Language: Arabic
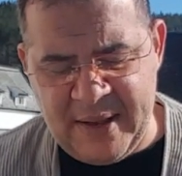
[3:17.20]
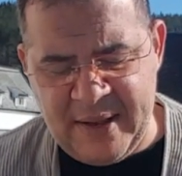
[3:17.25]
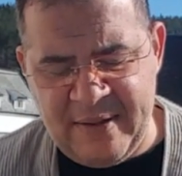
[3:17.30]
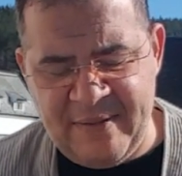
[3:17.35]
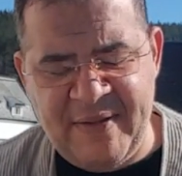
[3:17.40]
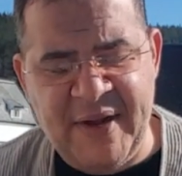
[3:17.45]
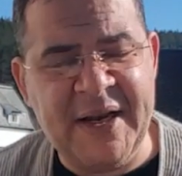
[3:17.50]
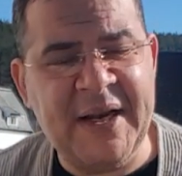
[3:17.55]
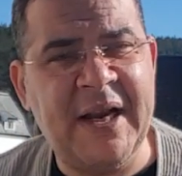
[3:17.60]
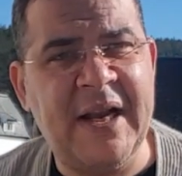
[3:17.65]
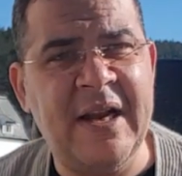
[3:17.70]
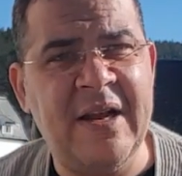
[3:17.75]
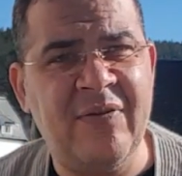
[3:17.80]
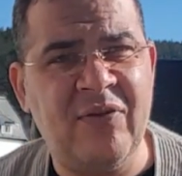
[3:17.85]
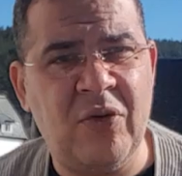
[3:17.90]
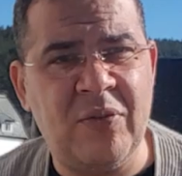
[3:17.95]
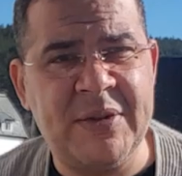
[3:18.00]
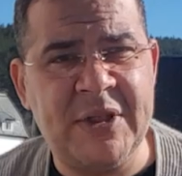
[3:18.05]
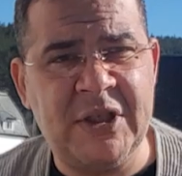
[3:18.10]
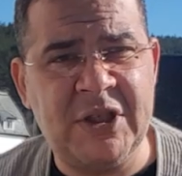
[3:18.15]
الفان
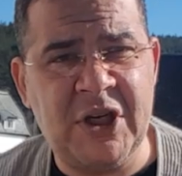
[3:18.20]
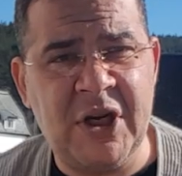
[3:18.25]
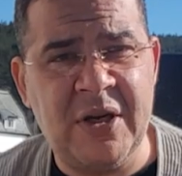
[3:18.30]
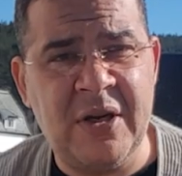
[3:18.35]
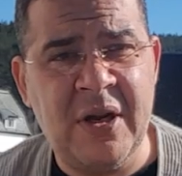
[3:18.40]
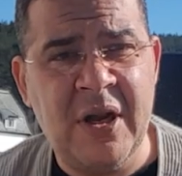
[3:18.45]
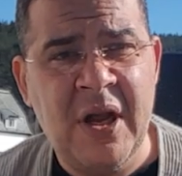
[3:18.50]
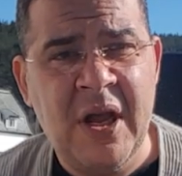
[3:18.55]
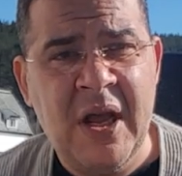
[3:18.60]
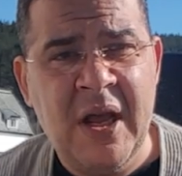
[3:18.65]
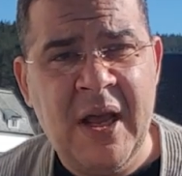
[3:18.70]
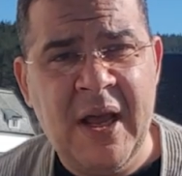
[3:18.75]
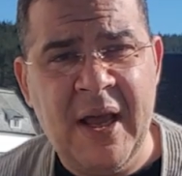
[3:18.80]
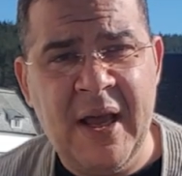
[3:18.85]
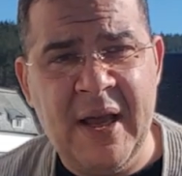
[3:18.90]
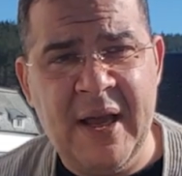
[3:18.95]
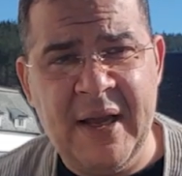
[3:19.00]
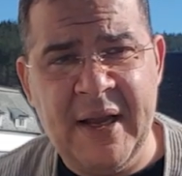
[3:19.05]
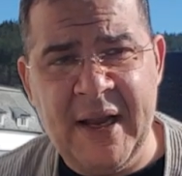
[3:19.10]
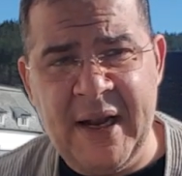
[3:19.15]
كليف اوبزيشن
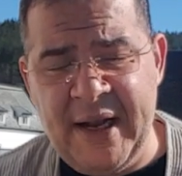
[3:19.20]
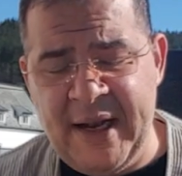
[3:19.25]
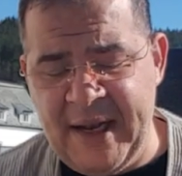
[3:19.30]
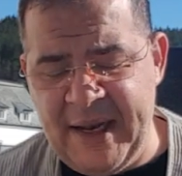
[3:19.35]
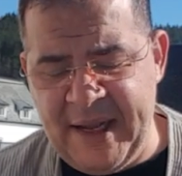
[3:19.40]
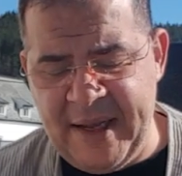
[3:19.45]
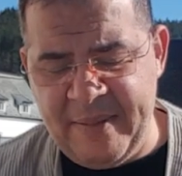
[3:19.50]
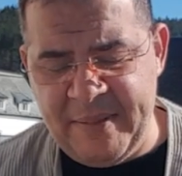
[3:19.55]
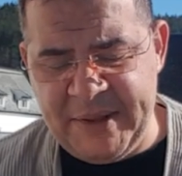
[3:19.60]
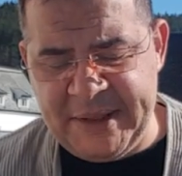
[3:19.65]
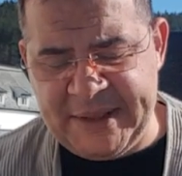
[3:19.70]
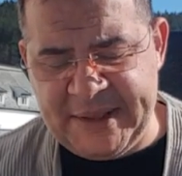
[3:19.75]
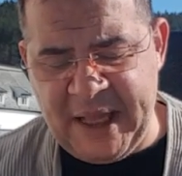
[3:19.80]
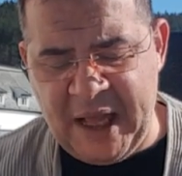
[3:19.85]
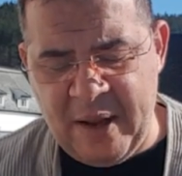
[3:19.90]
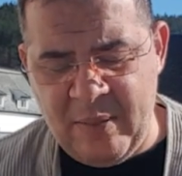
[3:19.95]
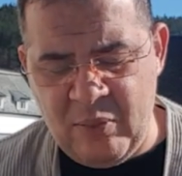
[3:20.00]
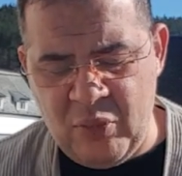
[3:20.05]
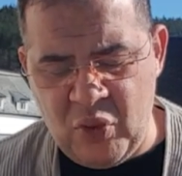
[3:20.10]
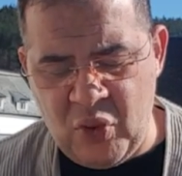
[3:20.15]
يلي
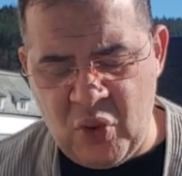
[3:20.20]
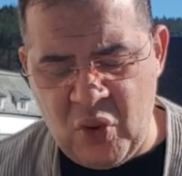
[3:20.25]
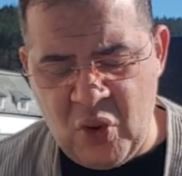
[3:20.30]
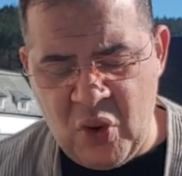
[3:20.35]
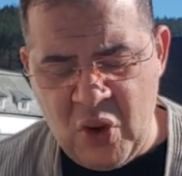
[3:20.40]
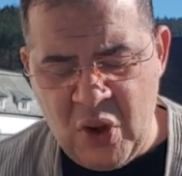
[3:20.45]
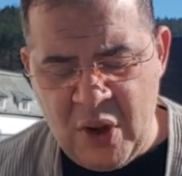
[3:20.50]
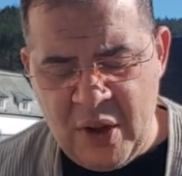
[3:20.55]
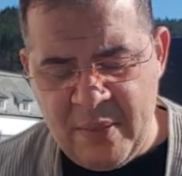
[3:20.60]
بيستعمله